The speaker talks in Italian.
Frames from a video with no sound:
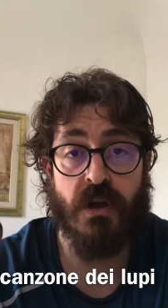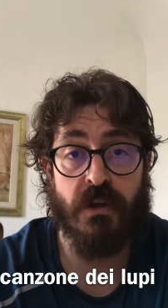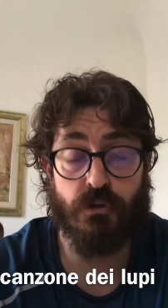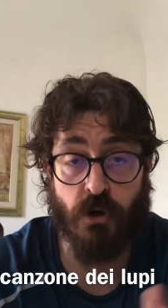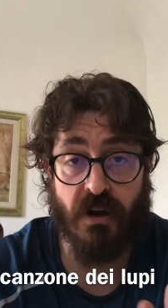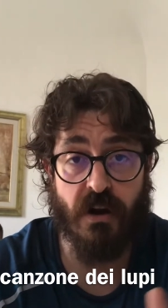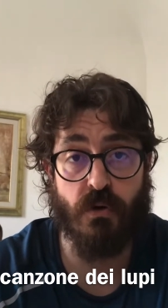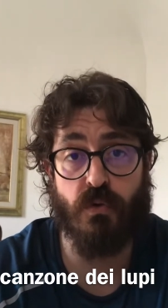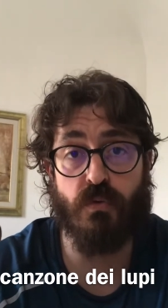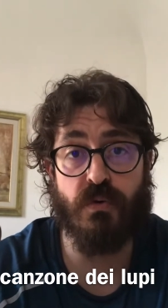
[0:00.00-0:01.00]

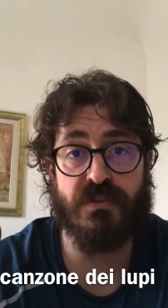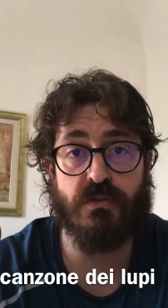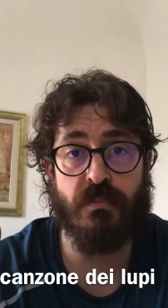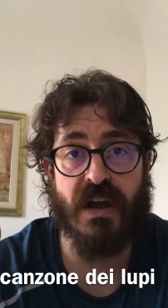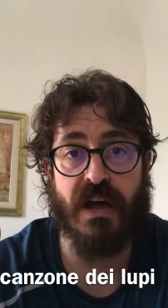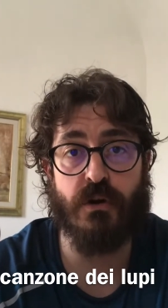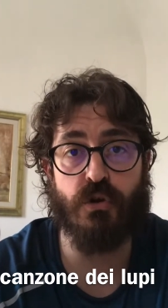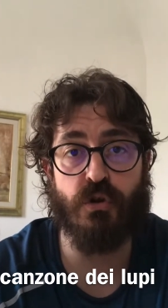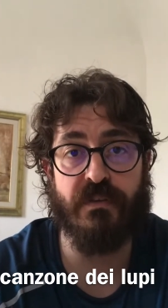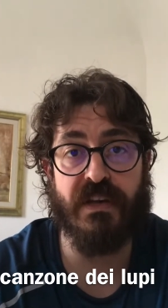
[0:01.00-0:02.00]
Tornano con questo brano
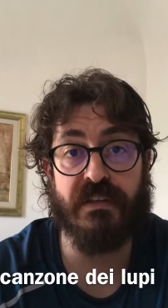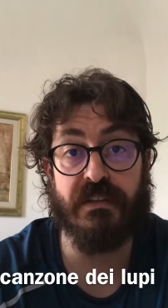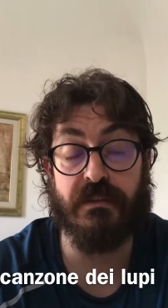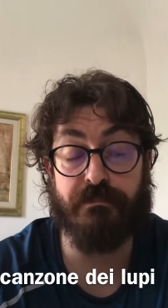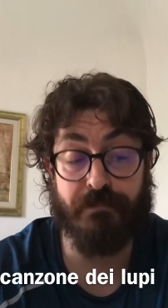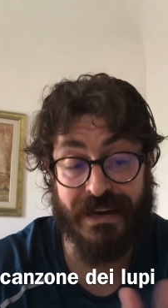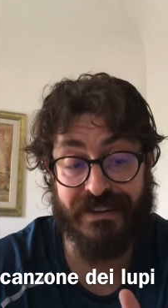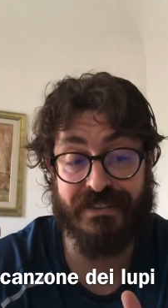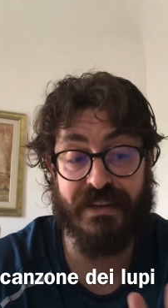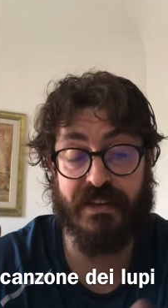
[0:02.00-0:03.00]
dove eh,
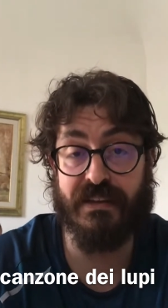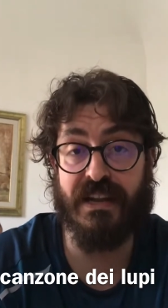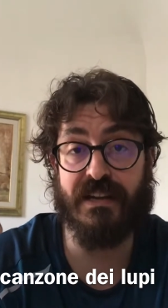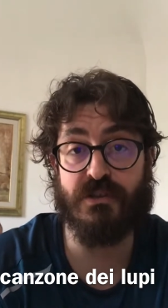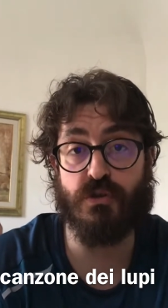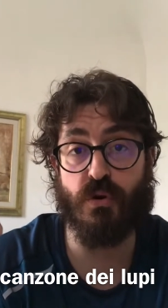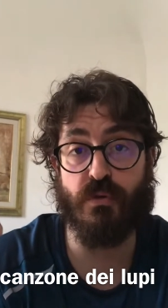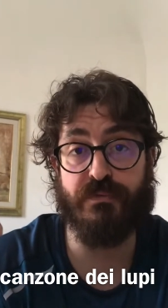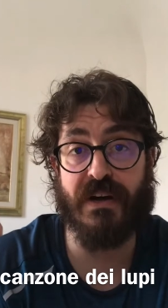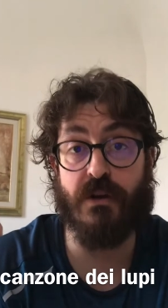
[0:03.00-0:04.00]
parte nella
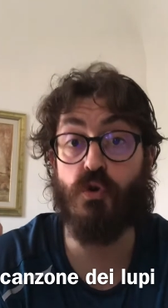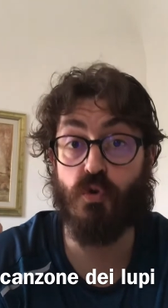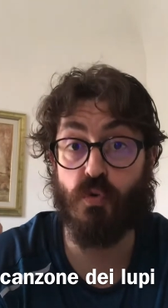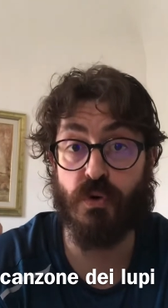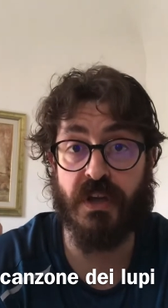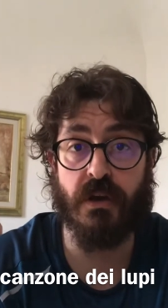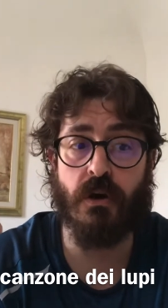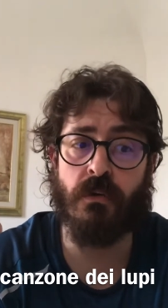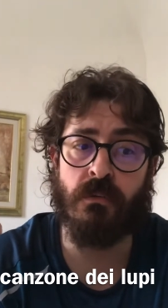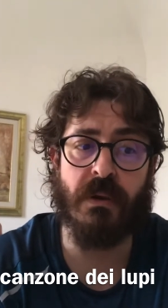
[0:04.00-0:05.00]
strofa lui
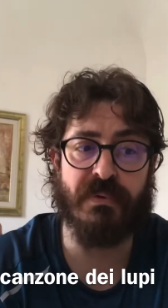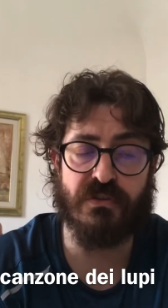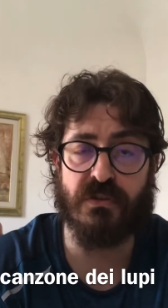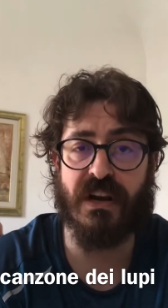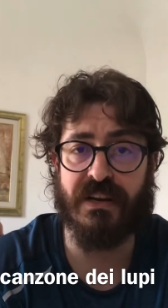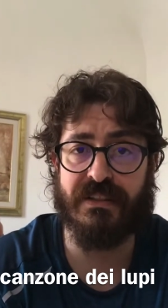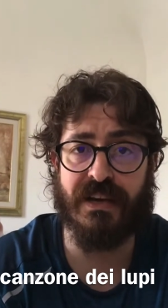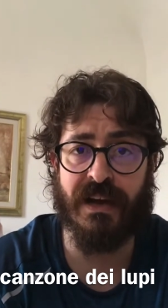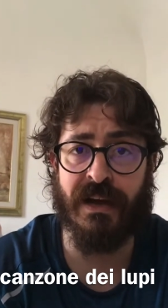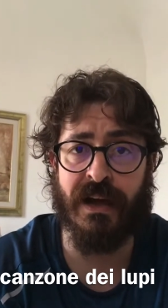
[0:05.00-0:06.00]
con una
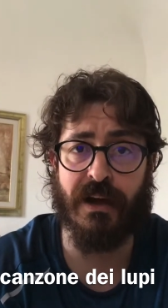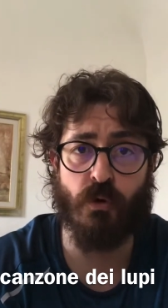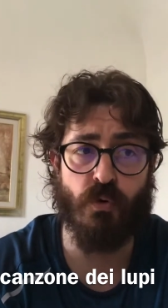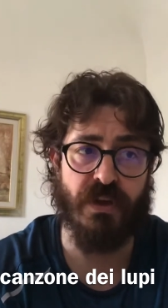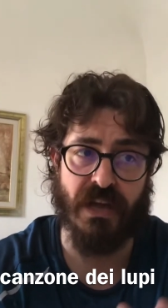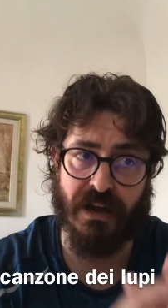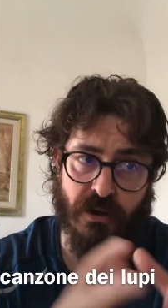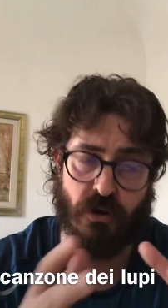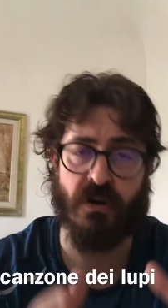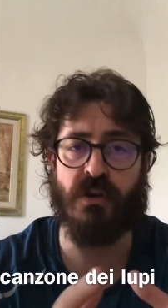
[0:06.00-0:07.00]
personalità a cui
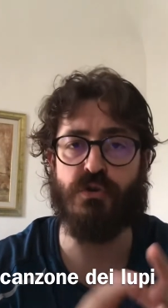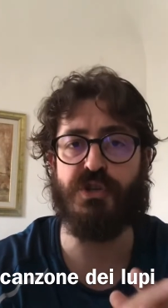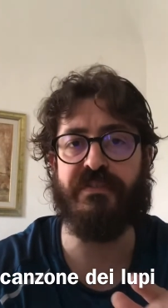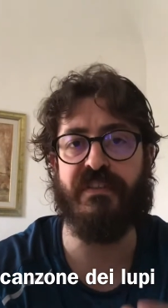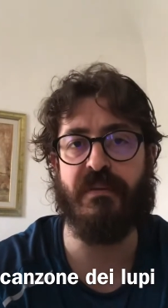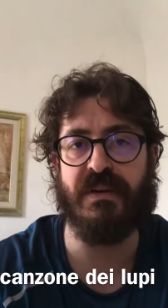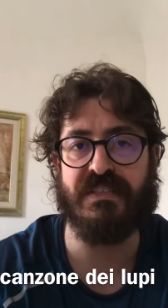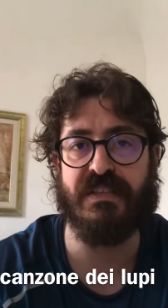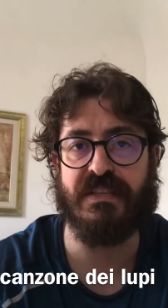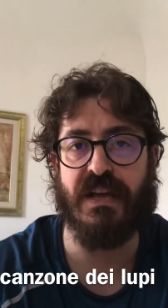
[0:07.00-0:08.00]
ancora non ci aveva
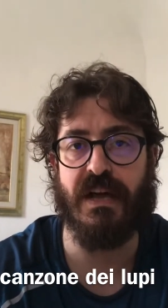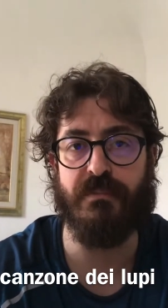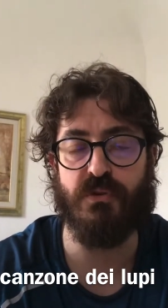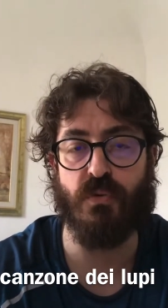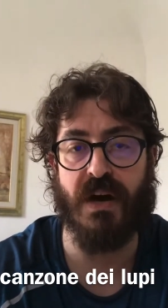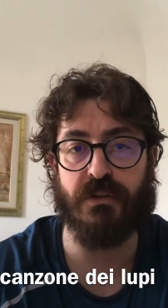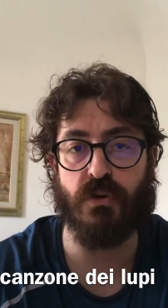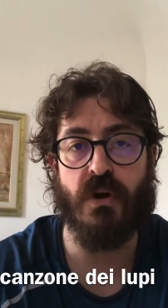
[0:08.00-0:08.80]
abbastanza abituato.